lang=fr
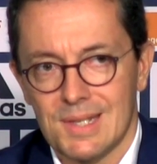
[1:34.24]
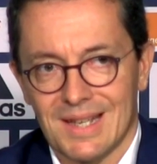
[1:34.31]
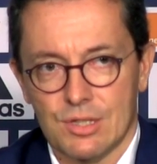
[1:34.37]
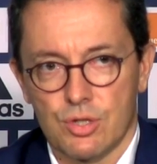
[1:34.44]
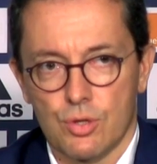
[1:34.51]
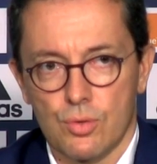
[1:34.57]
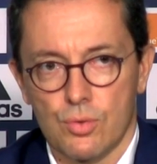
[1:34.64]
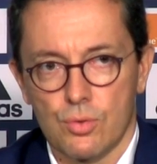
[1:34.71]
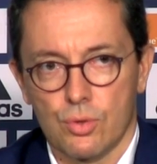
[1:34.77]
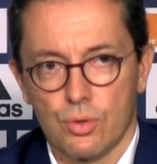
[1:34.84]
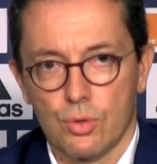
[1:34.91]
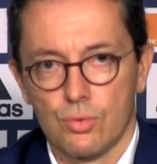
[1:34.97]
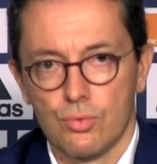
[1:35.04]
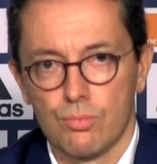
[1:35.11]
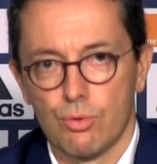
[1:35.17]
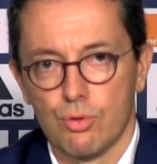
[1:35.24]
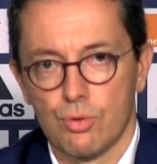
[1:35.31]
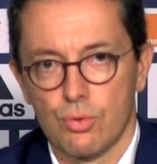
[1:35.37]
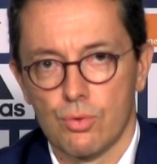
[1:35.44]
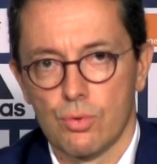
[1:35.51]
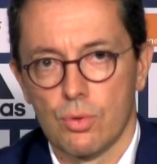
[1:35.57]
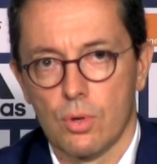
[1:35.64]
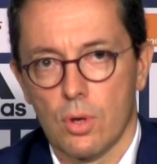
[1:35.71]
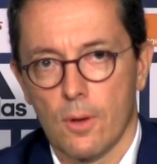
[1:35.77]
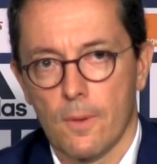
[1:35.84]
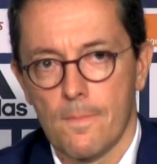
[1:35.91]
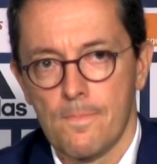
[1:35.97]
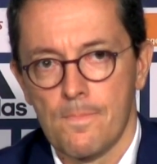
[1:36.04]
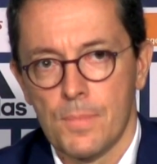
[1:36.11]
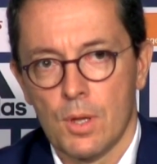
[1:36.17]
actions que nous menons euh,
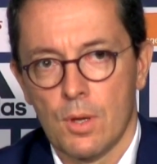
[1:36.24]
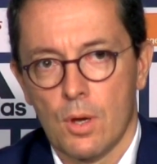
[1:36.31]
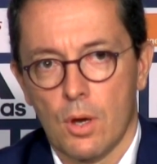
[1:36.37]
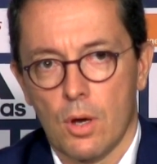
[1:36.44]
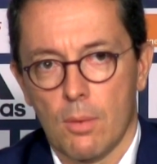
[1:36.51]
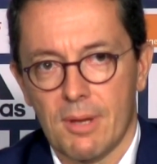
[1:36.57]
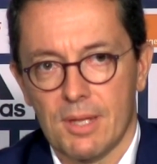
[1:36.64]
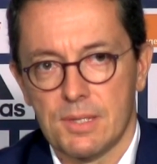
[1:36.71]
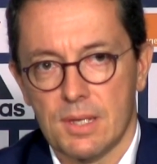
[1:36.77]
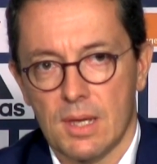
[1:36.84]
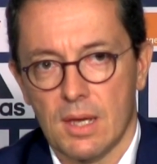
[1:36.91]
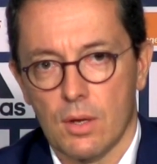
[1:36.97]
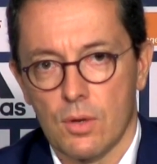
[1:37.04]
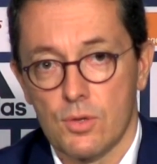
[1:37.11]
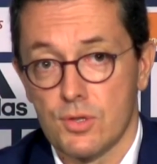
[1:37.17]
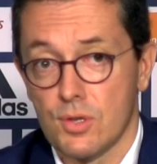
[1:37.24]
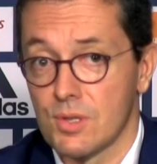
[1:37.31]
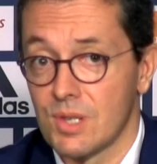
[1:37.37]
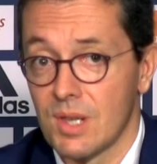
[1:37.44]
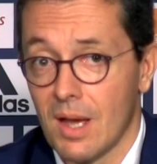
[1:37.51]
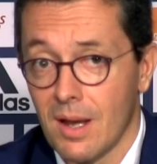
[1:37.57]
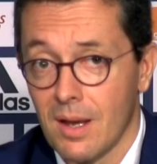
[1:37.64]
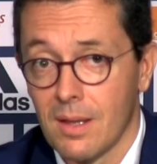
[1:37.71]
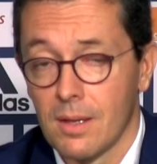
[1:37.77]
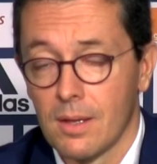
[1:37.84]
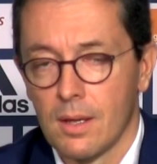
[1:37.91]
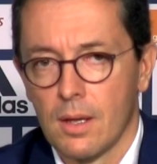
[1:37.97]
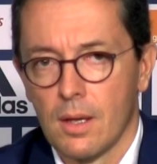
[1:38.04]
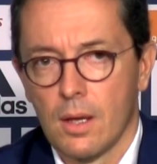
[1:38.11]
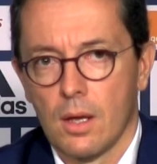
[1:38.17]
en matière sociale.
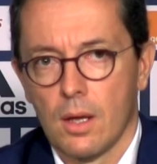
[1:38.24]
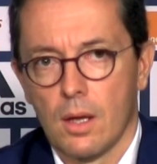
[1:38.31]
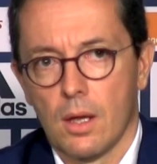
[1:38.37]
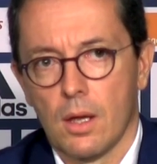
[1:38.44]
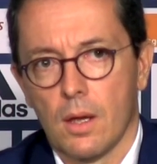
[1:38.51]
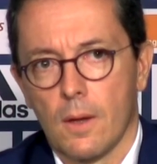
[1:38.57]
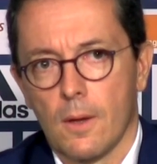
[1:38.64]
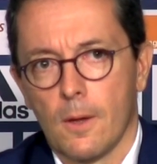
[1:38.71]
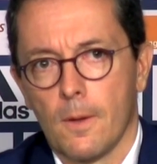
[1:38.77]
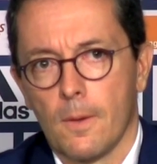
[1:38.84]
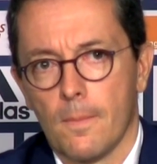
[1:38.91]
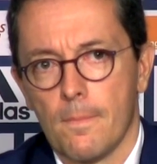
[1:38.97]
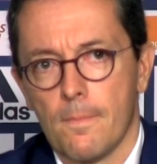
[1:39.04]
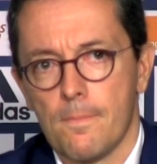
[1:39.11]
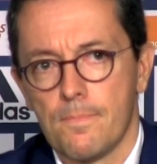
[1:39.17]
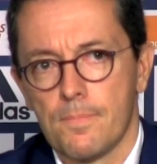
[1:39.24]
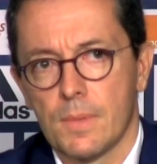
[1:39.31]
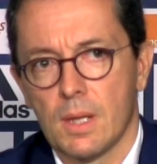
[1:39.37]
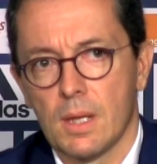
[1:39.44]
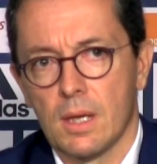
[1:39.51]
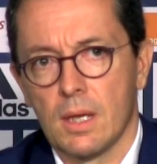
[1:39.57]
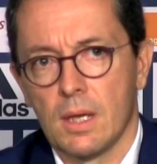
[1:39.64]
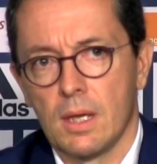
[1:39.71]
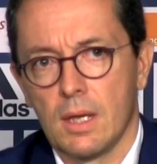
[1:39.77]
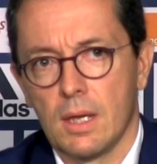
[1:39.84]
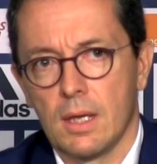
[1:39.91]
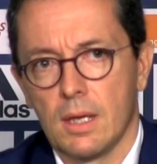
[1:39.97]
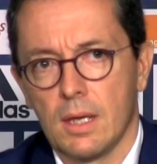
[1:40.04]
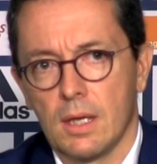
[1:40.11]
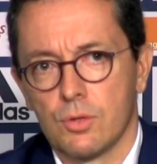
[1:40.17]
Euh,
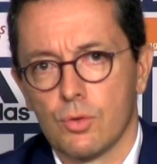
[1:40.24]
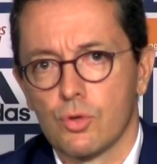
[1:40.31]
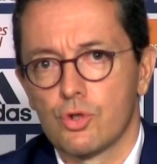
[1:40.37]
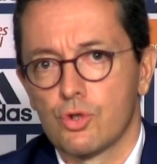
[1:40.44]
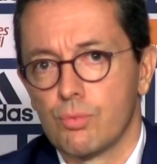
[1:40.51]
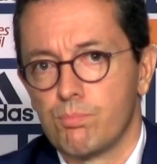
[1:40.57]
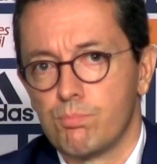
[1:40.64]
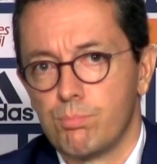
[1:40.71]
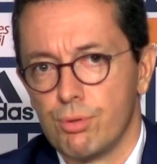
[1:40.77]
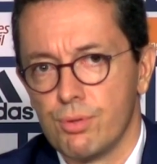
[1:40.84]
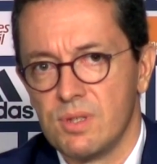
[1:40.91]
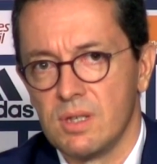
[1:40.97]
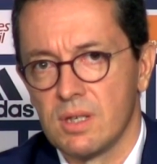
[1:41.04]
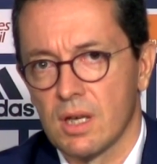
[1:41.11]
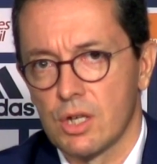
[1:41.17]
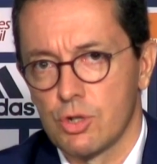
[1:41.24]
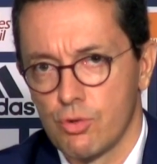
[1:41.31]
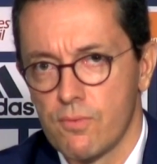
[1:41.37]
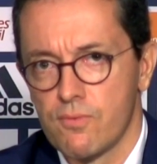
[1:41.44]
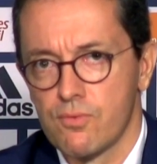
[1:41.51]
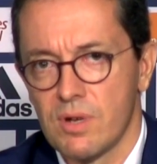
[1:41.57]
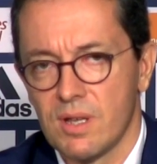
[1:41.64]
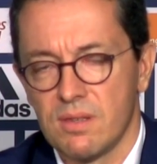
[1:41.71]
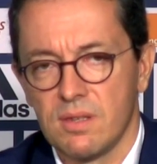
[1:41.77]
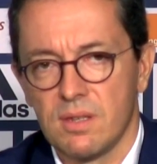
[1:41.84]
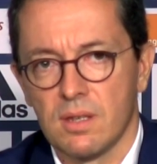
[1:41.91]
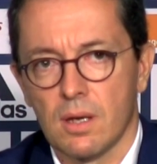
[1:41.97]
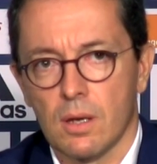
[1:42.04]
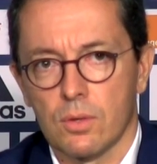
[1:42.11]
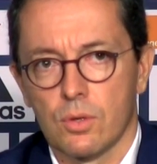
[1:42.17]
et, donc je peux dire et je voulais
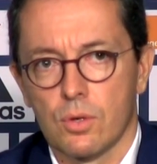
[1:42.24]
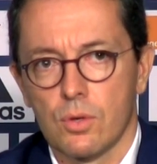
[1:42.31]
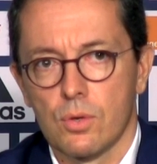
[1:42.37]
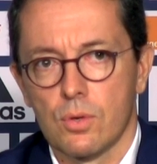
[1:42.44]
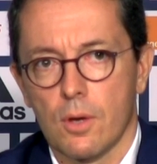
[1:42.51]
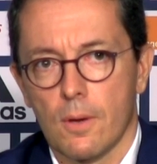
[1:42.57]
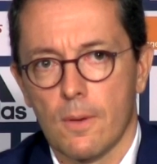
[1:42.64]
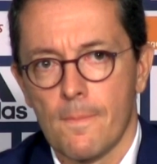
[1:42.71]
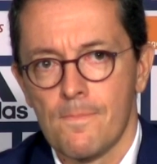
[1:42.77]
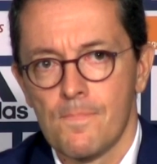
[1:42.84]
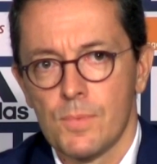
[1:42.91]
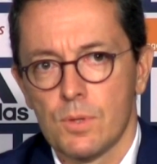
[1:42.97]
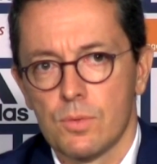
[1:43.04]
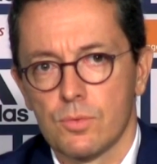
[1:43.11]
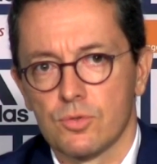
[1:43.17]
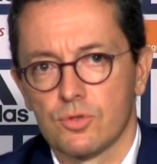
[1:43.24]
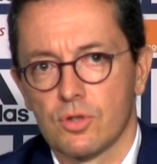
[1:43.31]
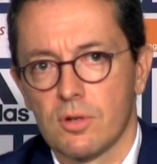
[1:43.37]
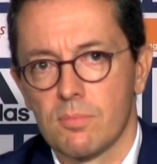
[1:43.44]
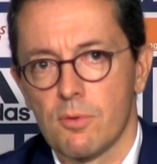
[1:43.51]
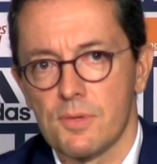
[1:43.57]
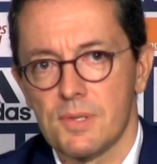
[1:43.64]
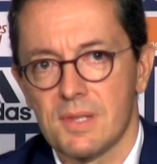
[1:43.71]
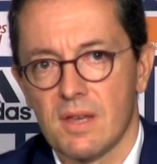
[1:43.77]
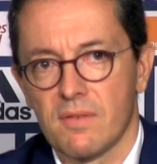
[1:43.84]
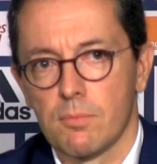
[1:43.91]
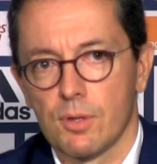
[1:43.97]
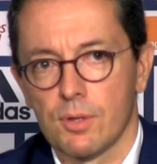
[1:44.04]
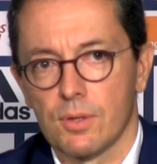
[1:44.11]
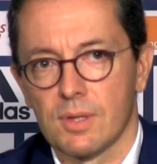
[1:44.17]
dire que euh, non seulement
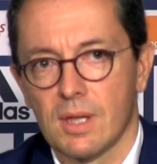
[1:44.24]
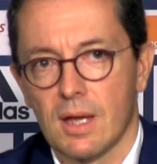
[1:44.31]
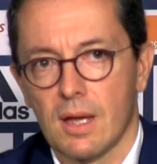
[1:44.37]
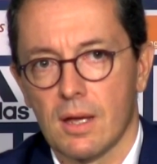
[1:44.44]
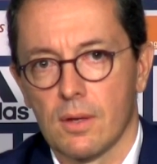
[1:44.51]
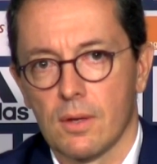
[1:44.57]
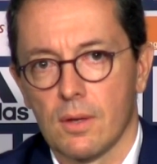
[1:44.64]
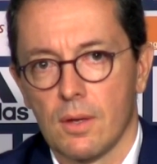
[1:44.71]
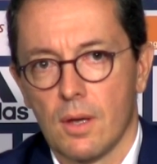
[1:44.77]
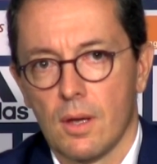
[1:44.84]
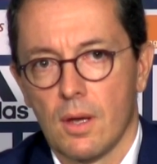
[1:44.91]
Steve Mandanda